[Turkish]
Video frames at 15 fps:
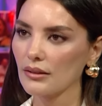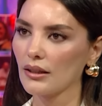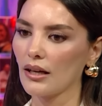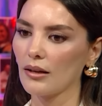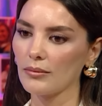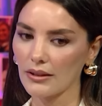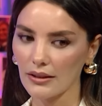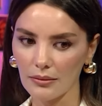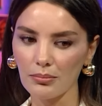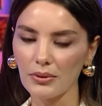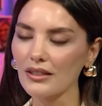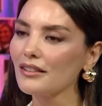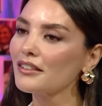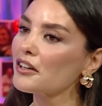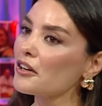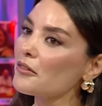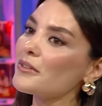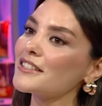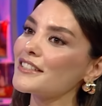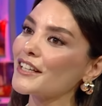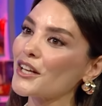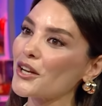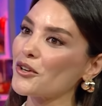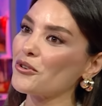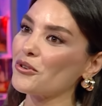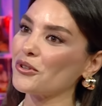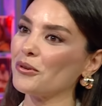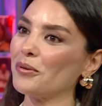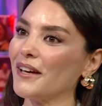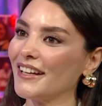Ama dedim birinin araması
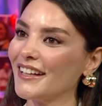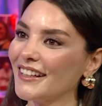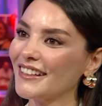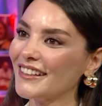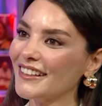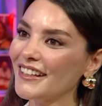gerekiyordu benim.